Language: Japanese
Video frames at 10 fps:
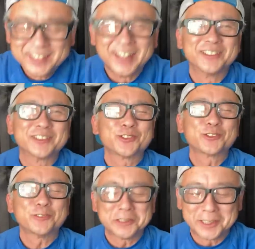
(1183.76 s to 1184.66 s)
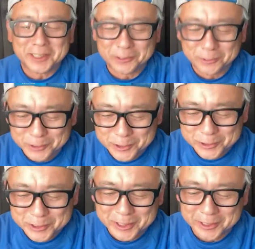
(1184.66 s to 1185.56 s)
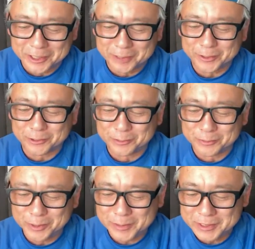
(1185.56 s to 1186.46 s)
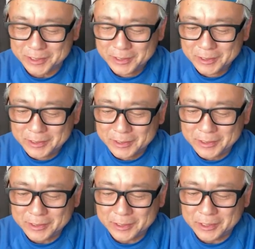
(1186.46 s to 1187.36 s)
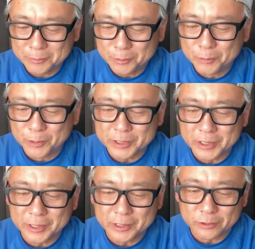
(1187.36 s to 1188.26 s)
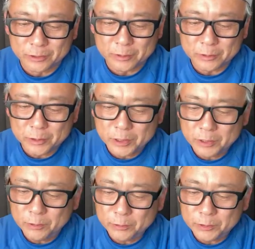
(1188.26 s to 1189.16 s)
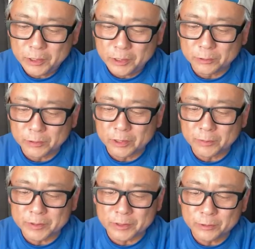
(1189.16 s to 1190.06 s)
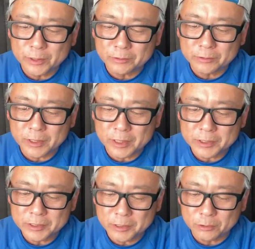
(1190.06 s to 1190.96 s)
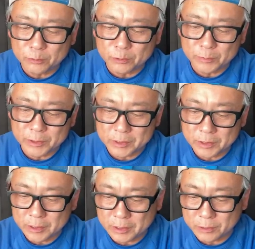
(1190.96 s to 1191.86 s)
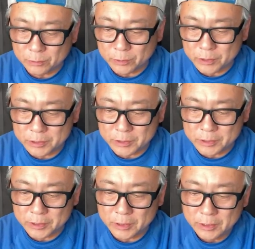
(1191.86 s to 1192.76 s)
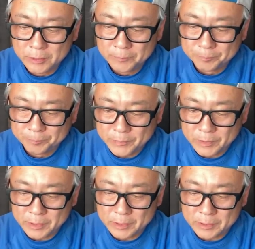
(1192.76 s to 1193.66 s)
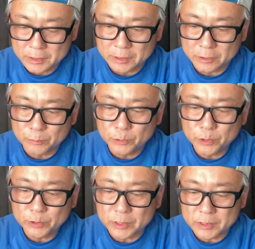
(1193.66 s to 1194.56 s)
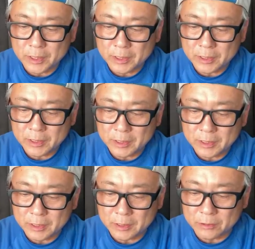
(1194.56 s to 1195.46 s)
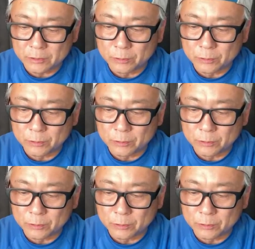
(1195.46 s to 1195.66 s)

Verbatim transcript: あの、そこはね、あの、ご了承いただければと思います。えー、ポンポコさんありがとうございます。これ、本当にいい色出てますね。コダックらしいと思います。えっ、ー、と、1、2、3、4、もう一人ですね。えー、っと、